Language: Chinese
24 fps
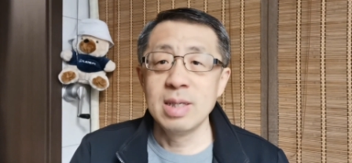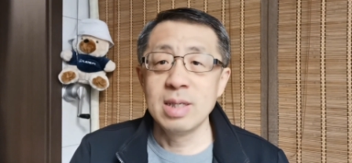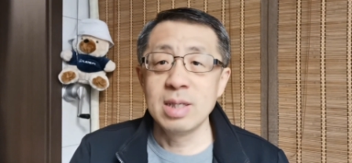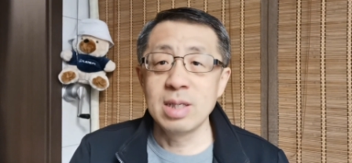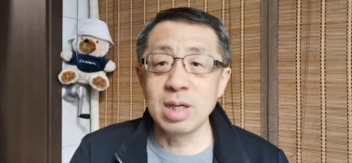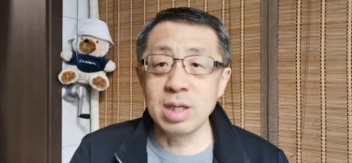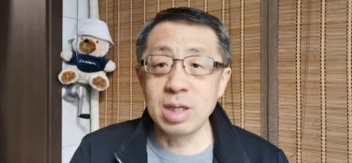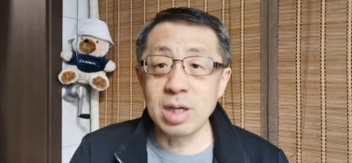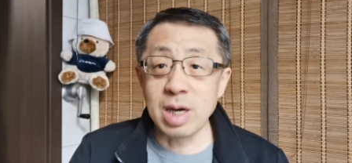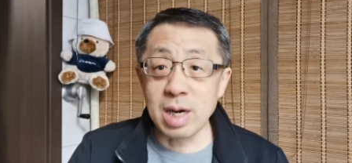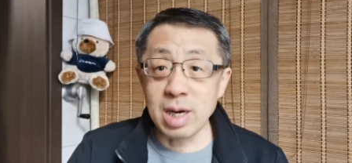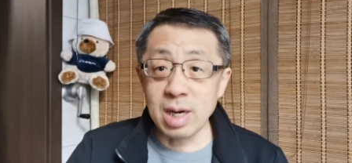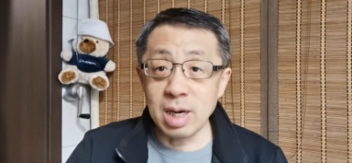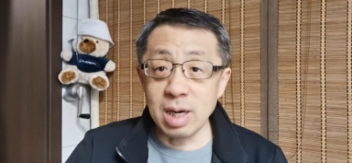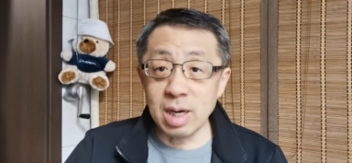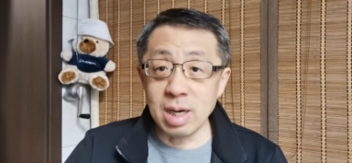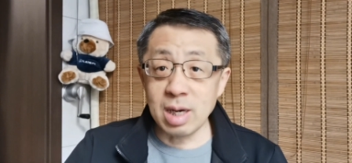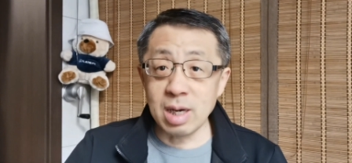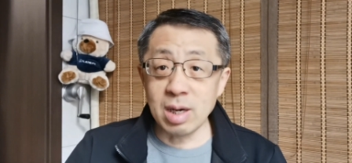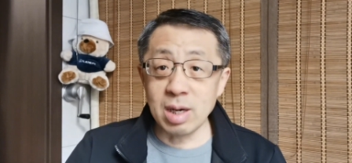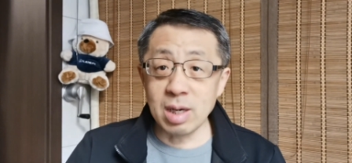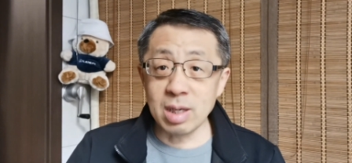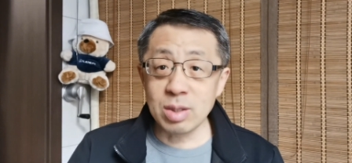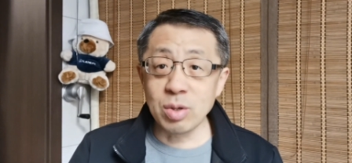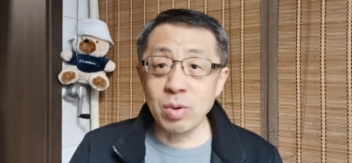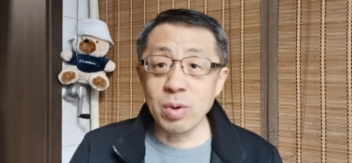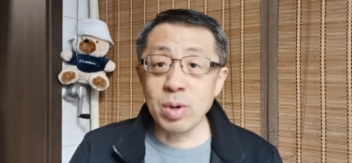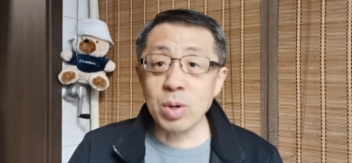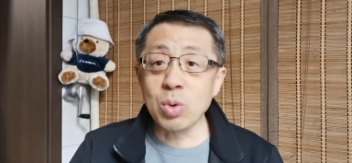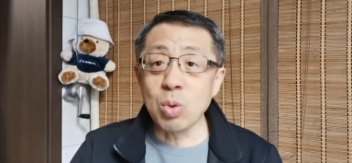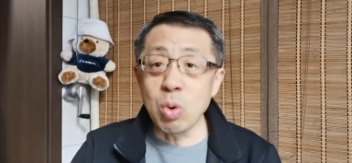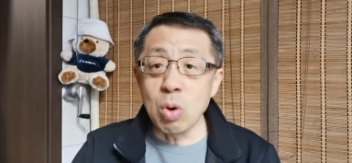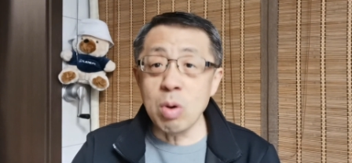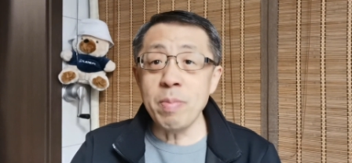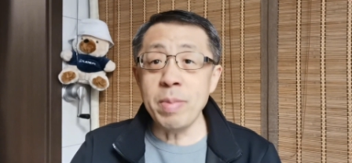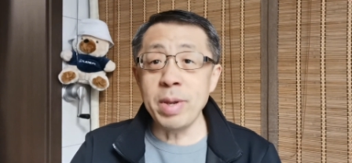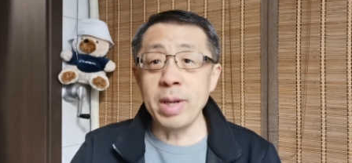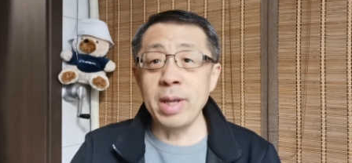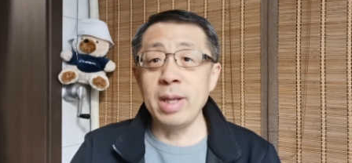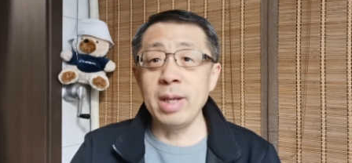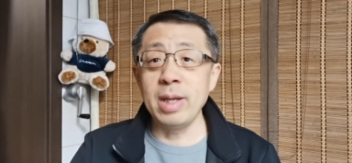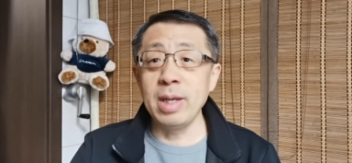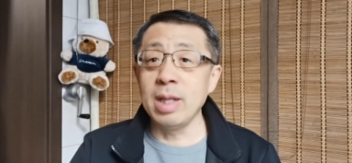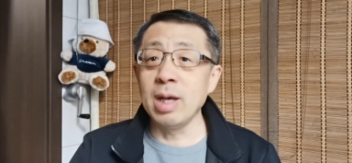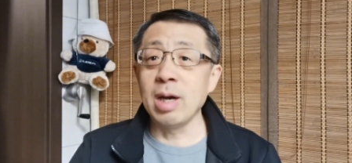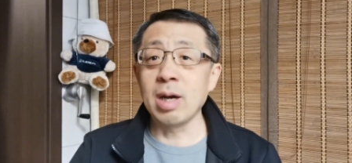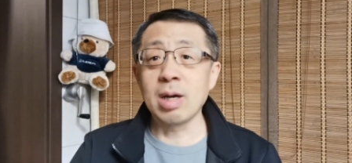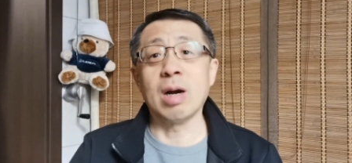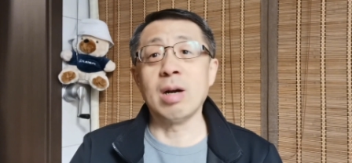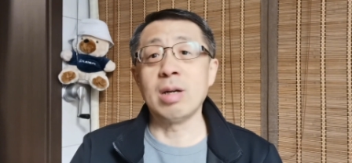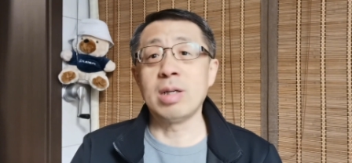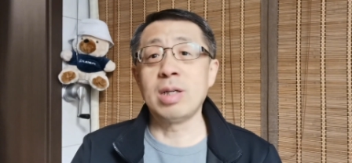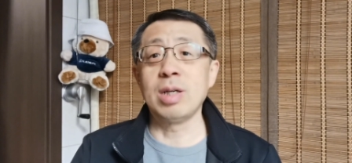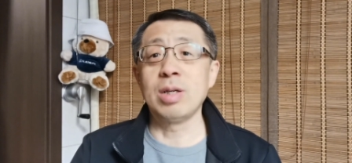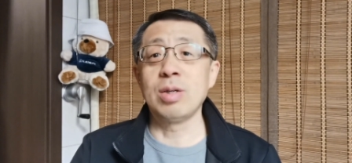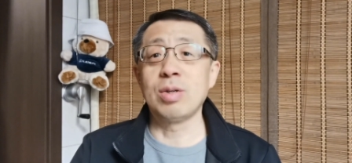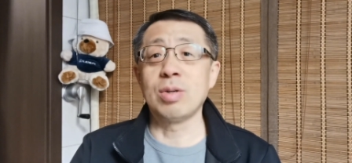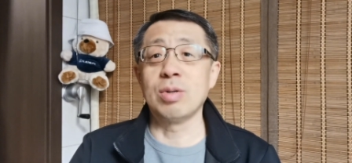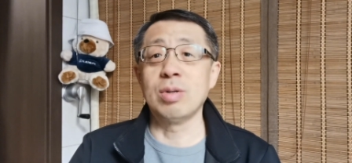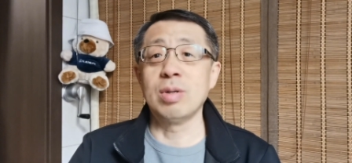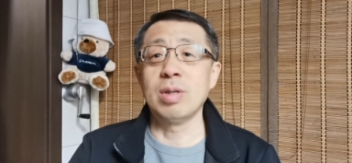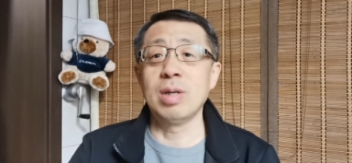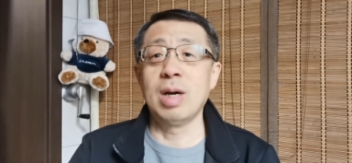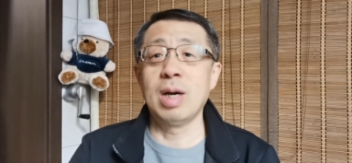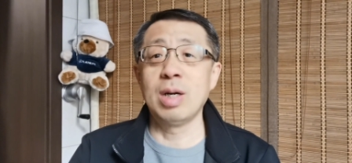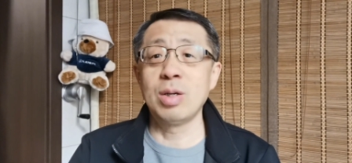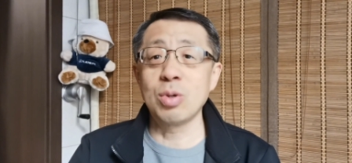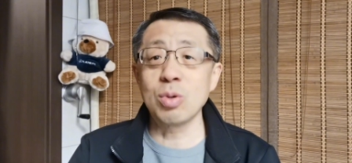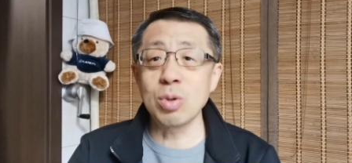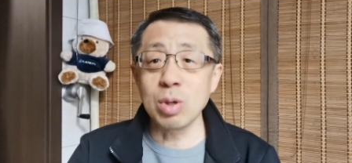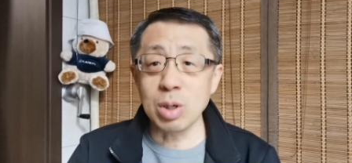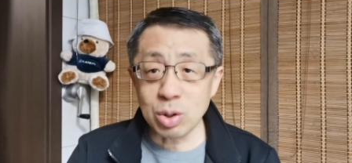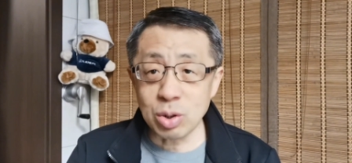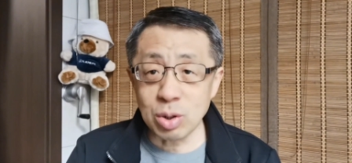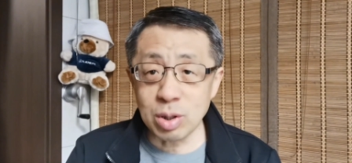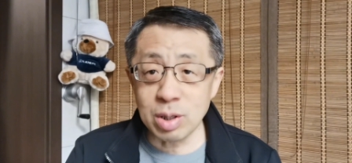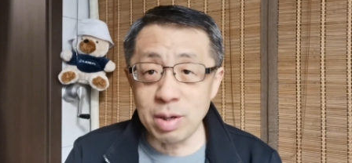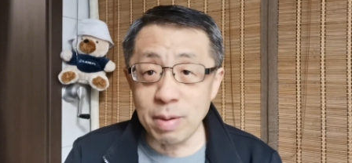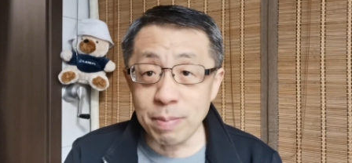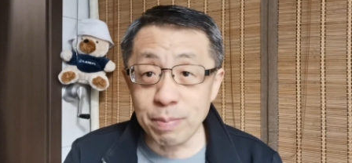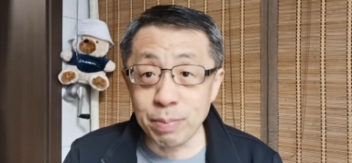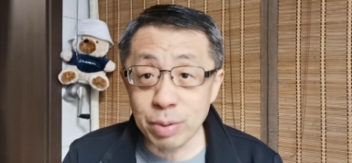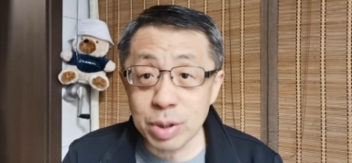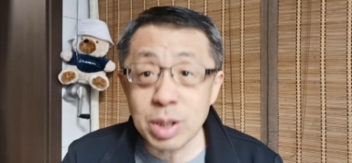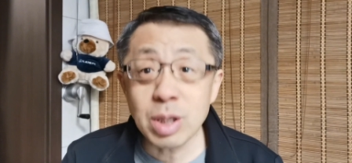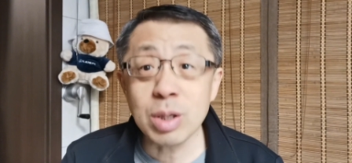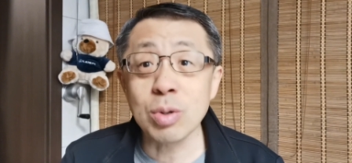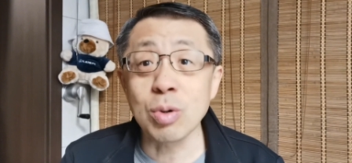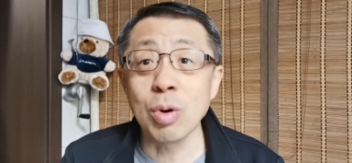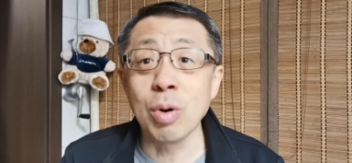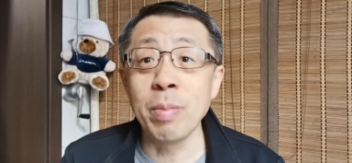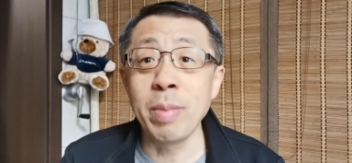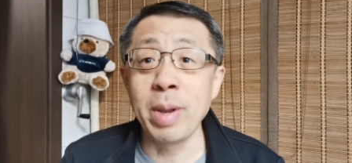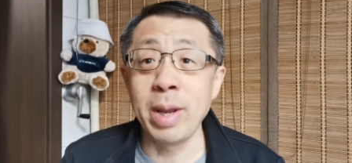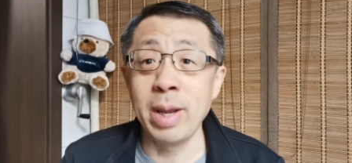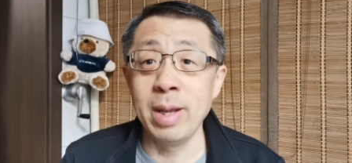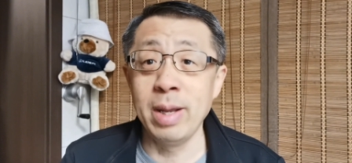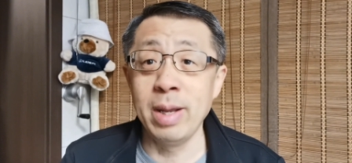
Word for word: 这叫作为公民一定要搞清楚。啊，如果说你不是公民，